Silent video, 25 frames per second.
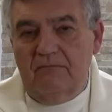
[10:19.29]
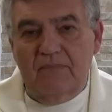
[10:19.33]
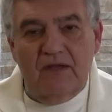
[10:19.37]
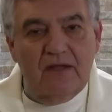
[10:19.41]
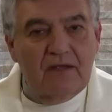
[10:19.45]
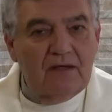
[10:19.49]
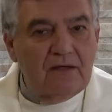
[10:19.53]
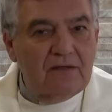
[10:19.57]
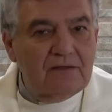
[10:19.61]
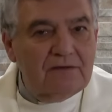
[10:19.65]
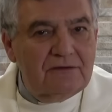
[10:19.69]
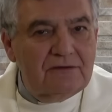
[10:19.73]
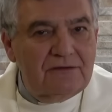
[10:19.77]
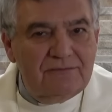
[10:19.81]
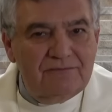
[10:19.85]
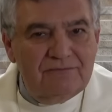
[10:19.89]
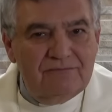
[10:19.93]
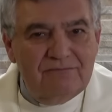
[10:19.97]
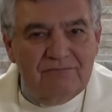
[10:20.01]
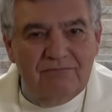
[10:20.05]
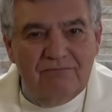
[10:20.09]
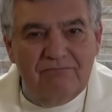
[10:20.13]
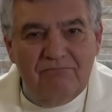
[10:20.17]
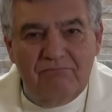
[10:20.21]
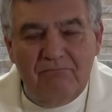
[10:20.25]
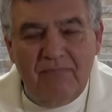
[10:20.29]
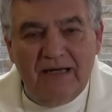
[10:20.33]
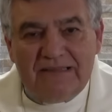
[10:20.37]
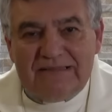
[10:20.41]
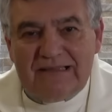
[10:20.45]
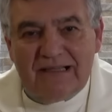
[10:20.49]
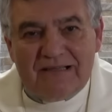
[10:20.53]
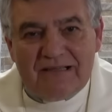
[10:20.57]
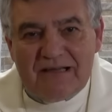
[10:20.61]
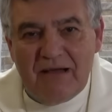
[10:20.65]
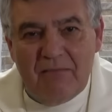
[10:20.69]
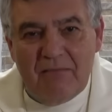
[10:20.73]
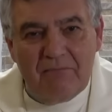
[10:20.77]
eh,
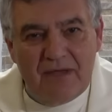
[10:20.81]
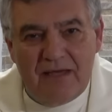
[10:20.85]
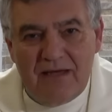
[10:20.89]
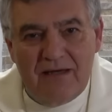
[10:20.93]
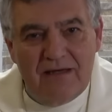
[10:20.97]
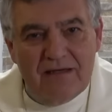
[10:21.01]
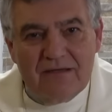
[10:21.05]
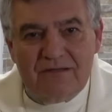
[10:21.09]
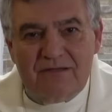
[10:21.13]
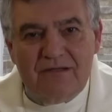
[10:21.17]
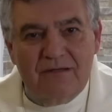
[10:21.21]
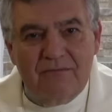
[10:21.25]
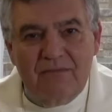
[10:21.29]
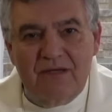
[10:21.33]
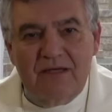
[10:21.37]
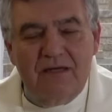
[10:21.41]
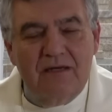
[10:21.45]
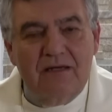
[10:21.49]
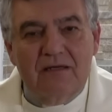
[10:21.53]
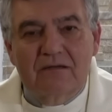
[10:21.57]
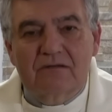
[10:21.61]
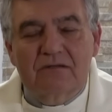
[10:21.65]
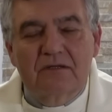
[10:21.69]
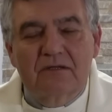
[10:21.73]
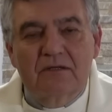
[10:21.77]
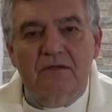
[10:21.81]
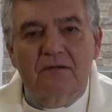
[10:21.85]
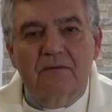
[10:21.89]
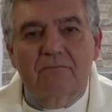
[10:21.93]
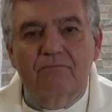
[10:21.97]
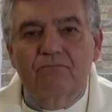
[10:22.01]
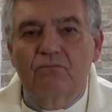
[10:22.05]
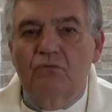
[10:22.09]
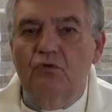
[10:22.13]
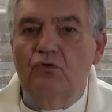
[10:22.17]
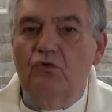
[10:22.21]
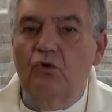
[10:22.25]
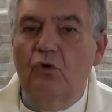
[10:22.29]
matas a miles y miles,
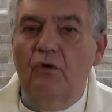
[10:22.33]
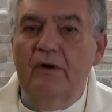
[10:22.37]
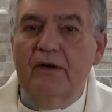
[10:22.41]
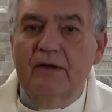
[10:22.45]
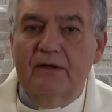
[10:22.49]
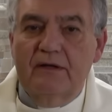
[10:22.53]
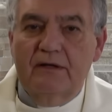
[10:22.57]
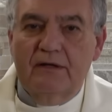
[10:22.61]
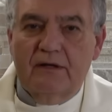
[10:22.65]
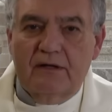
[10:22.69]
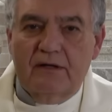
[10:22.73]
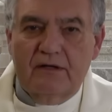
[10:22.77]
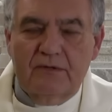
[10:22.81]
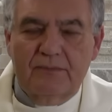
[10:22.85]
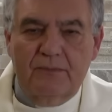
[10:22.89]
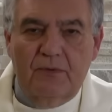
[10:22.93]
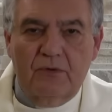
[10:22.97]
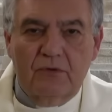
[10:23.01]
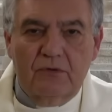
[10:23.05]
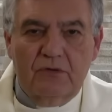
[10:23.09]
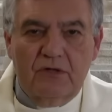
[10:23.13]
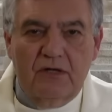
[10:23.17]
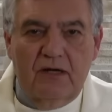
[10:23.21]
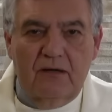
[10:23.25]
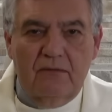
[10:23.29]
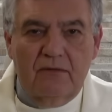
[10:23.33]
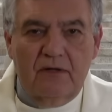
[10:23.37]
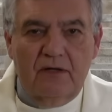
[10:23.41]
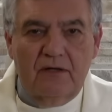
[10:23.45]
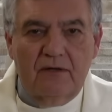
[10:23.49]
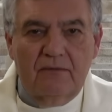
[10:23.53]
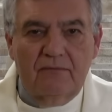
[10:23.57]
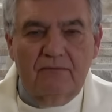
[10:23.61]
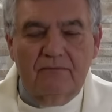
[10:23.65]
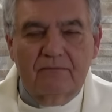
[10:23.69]
no eres responsable